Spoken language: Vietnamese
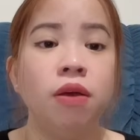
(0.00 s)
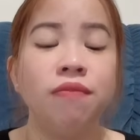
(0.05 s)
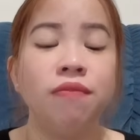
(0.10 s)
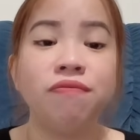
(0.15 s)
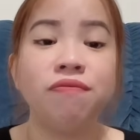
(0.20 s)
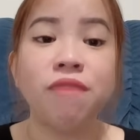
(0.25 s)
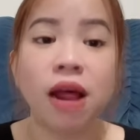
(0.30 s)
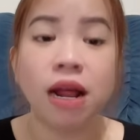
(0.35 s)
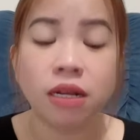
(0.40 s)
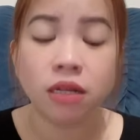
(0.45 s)

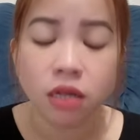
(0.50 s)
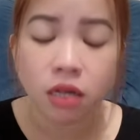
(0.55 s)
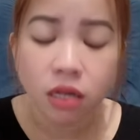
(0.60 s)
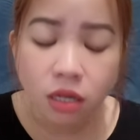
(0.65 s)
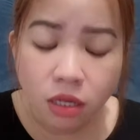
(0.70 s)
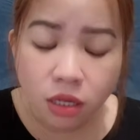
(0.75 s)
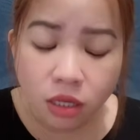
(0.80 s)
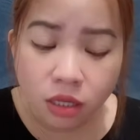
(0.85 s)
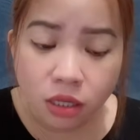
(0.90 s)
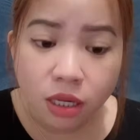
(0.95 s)
và
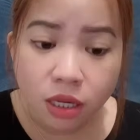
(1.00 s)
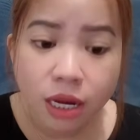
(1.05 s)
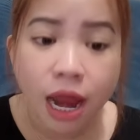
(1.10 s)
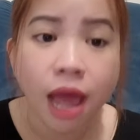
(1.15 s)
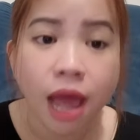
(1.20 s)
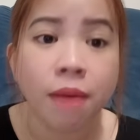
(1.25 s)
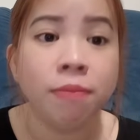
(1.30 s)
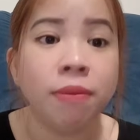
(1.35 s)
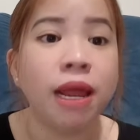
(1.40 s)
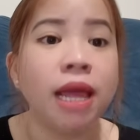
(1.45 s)
cứ nửa
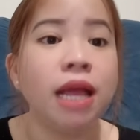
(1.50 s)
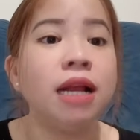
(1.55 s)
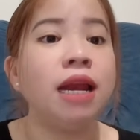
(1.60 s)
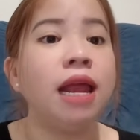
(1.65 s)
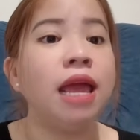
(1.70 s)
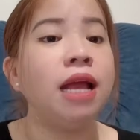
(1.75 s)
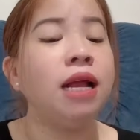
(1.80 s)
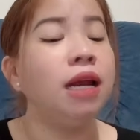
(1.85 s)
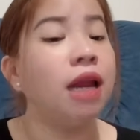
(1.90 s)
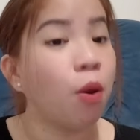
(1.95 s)
đêm len
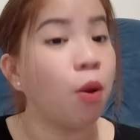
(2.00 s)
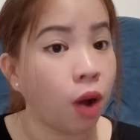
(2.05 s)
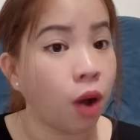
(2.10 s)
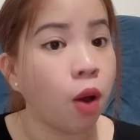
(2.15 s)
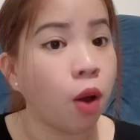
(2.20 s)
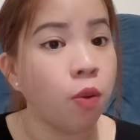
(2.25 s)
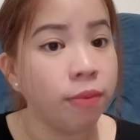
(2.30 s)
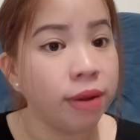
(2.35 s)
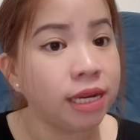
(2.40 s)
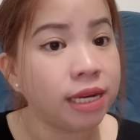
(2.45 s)
lén lâu
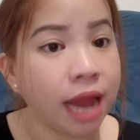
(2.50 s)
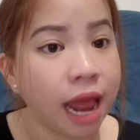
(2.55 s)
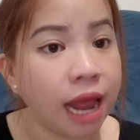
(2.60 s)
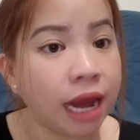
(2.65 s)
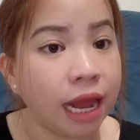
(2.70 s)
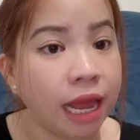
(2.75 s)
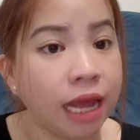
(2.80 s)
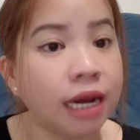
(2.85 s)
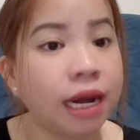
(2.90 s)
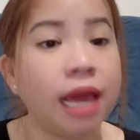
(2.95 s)
lâu mới ra
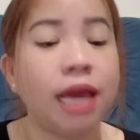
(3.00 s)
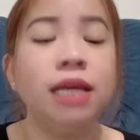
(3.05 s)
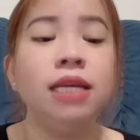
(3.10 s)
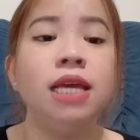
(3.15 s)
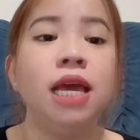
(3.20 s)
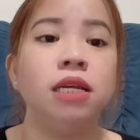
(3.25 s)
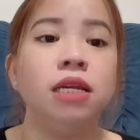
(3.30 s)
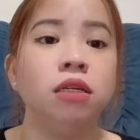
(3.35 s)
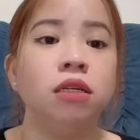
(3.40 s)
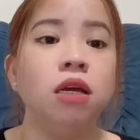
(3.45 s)
len lén
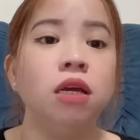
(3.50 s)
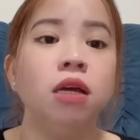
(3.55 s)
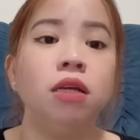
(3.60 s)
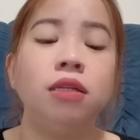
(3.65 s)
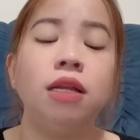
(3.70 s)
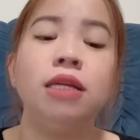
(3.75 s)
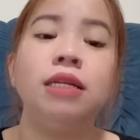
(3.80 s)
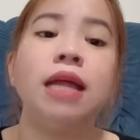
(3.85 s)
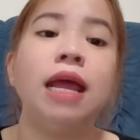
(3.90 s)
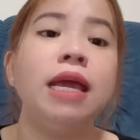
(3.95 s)
nhìn
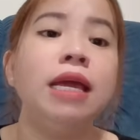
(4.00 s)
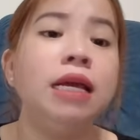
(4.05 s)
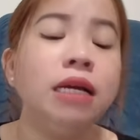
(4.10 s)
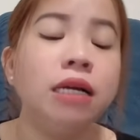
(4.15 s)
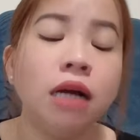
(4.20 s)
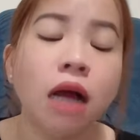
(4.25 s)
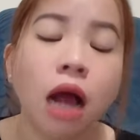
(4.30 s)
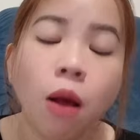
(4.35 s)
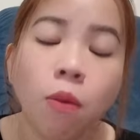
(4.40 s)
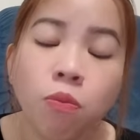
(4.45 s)
thì thấy
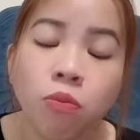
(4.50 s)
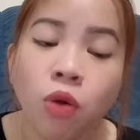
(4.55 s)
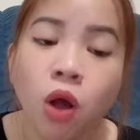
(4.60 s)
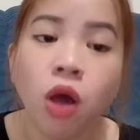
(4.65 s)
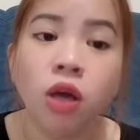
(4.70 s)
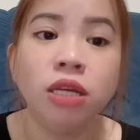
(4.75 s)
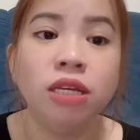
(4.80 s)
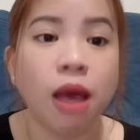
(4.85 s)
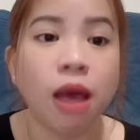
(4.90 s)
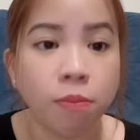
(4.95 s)
không
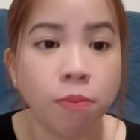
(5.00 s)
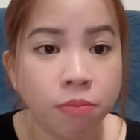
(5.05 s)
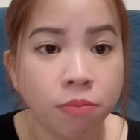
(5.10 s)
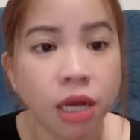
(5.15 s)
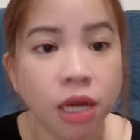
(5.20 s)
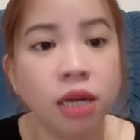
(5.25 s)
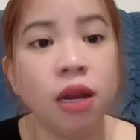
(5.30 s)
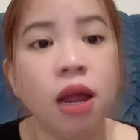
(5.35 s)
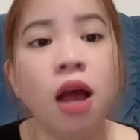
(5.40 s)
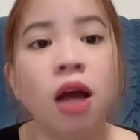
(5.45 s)
có chồng
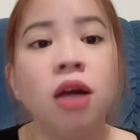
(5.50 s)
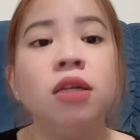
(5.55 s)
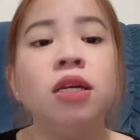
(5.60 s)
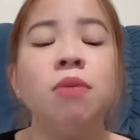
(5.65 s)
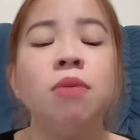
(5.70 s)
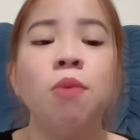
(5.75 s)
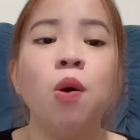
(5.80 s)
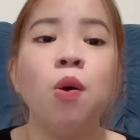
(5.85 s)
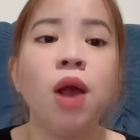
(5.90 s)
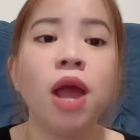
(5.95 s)
mình ở
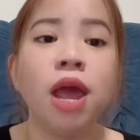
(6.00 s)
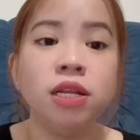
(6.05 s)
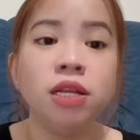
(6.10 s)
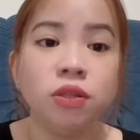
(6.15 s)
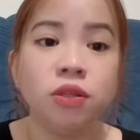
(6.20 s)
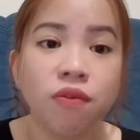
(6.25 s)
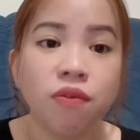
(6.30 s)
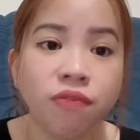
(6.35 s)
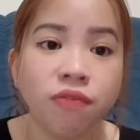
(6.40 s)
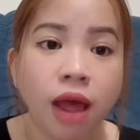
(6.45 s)
cái bộ ghế
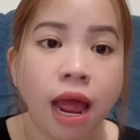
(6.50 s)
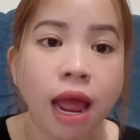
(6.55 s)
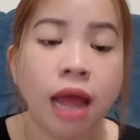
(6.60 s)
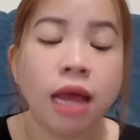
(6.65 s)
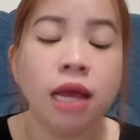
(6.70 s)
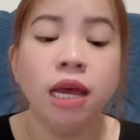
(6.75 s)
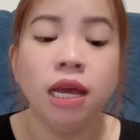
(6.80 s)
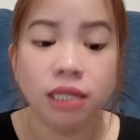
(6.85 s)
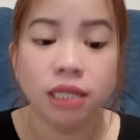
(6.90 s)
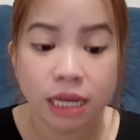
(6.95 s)
sofa
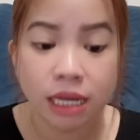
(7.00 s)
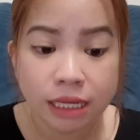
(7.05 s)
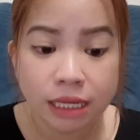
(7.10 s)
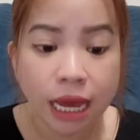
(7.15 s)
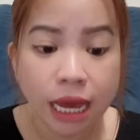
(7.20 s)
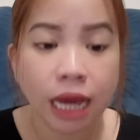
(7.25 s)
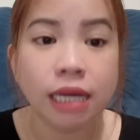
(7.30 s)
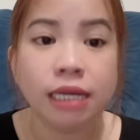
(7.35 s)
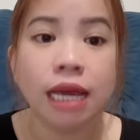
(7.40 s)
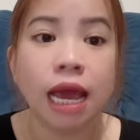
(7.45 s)
thì
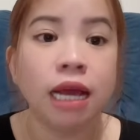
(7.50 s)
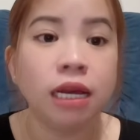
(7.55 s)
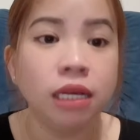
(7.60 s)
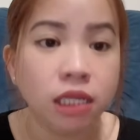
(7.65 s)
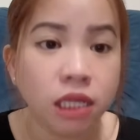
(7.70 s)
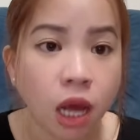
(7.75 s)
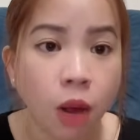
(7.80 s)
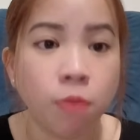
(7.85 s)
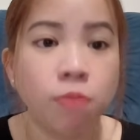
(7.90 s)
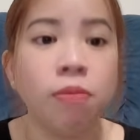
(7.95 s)
chắc chắn
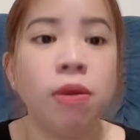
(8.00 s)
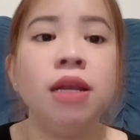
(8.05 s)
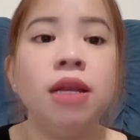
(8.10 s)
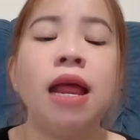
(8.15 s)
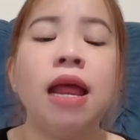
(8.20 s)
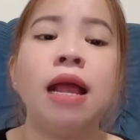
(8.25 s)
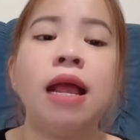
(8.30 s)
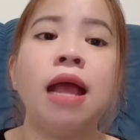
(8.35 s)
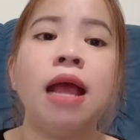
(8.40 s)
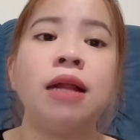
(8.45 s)
chồng mình
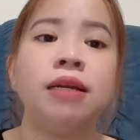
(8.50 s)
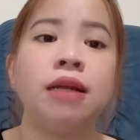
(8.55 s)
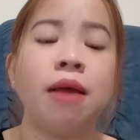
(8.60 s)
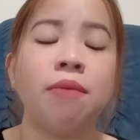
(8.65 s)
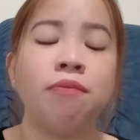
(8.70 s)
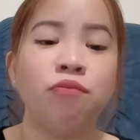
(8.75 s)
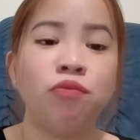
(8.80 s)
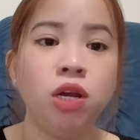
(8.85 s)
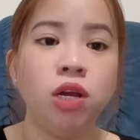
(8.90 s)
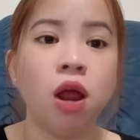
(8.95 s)
đang ăn
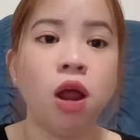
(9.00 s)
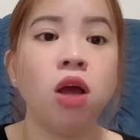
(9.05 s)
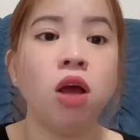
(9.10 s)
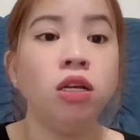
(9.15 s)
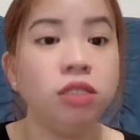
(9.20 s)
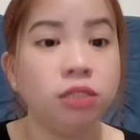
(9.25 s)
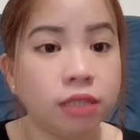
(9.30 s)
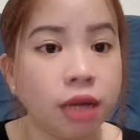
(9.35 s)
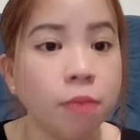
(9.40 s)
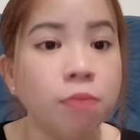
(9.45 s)
nằm với nó
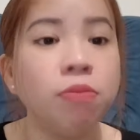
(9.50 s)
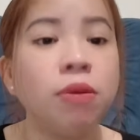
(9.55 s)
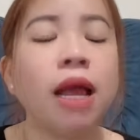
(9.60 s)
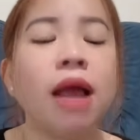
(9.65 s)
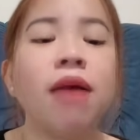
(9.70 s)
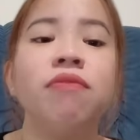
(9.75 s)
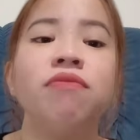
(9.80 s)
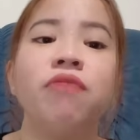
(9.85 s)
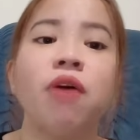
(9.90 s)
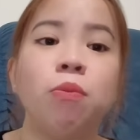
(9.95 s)
trong
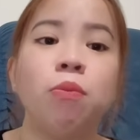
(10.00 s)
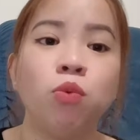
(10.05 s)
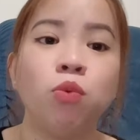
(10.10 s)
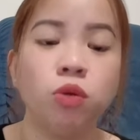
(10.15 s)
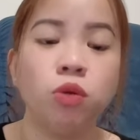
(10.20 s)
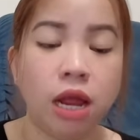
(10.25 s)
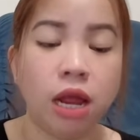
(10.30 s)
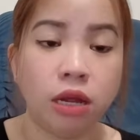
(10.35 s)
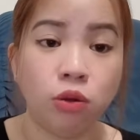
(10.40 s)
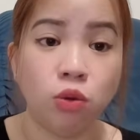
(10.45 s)
căn phòng
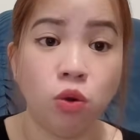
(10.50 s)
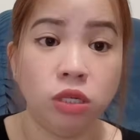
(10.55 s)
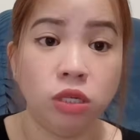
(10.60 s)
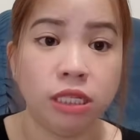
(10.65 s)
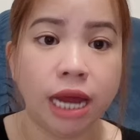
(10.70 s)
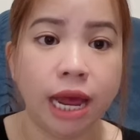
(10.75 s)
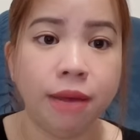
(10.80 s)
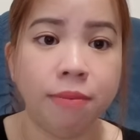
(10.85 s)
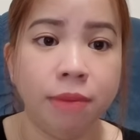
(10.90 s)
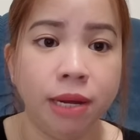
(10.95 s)
của thằng con
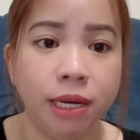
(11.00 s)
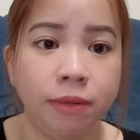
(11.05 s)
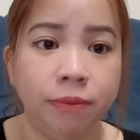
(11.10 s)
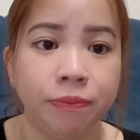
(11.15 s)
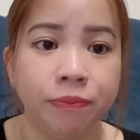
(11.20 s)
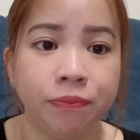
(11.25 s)
trai mình